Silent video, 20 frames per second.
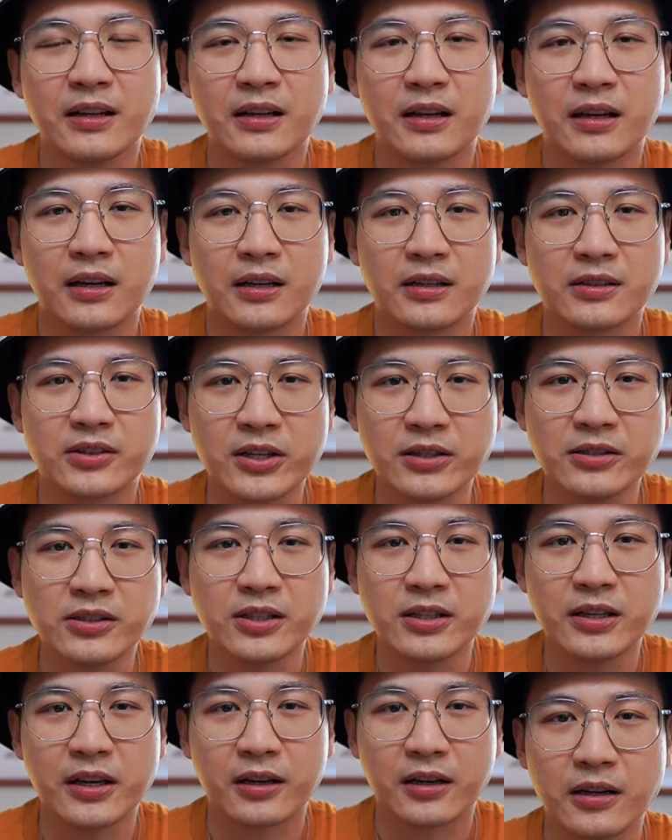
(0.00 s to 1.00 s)
呃，甄
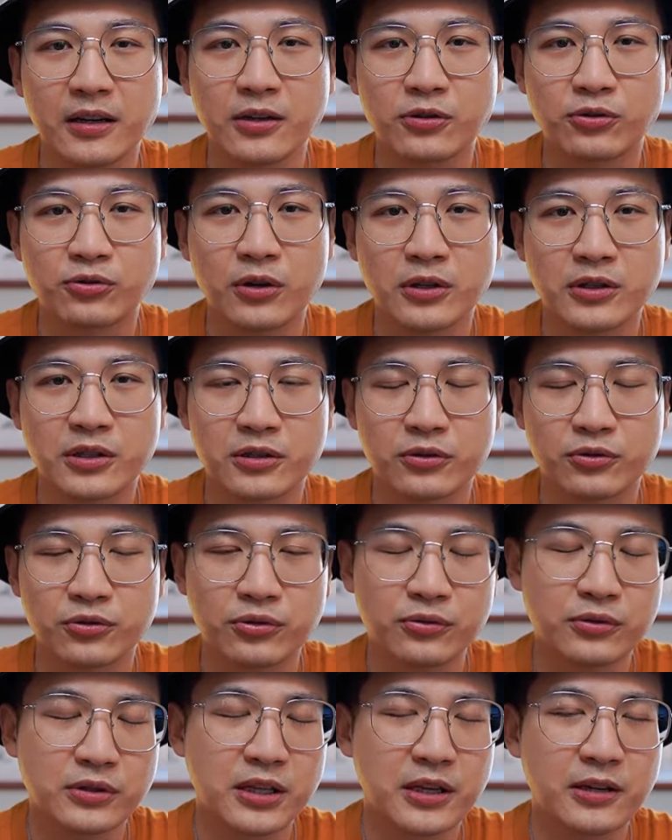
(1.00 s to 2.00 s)
姬也以说是
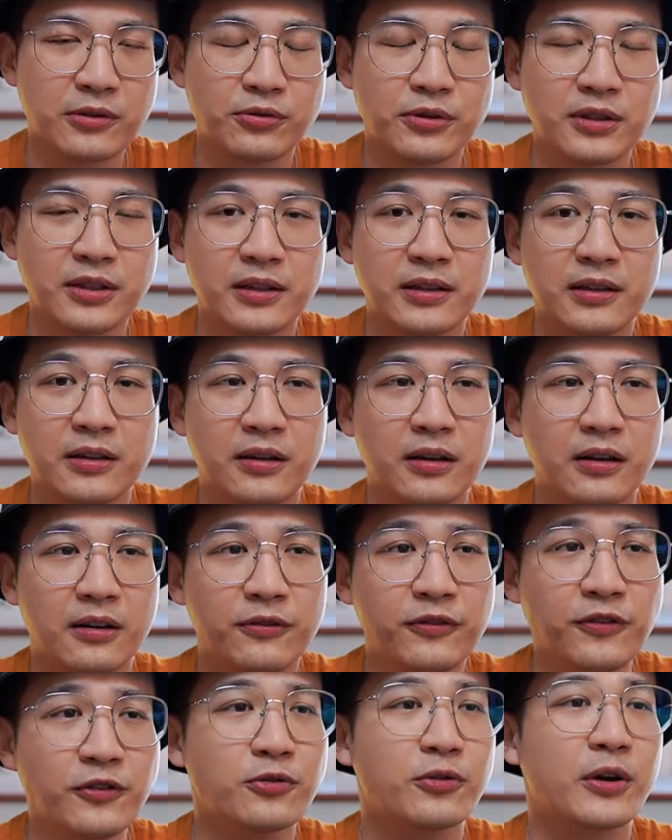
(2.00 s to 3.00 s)
出身于一个
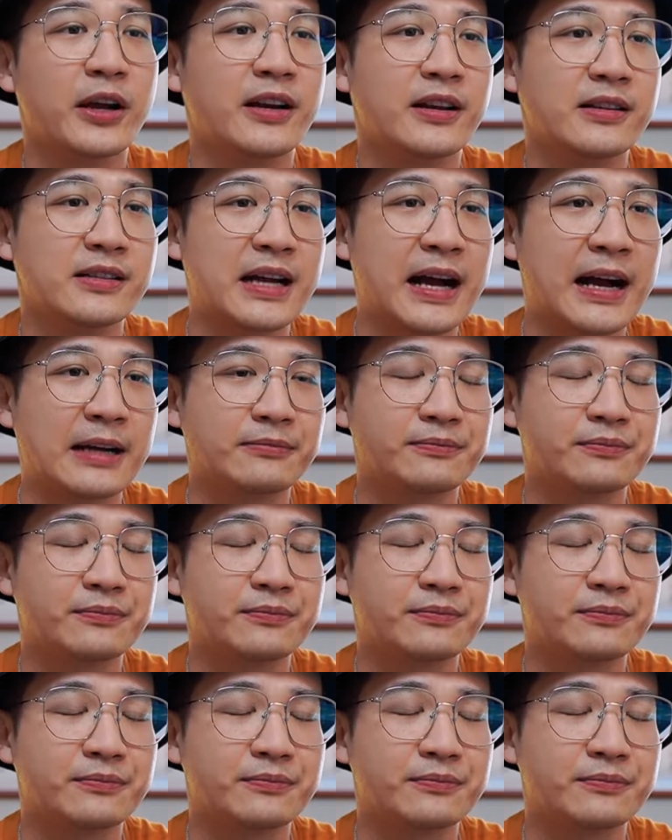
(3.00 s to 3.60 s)
富贵人家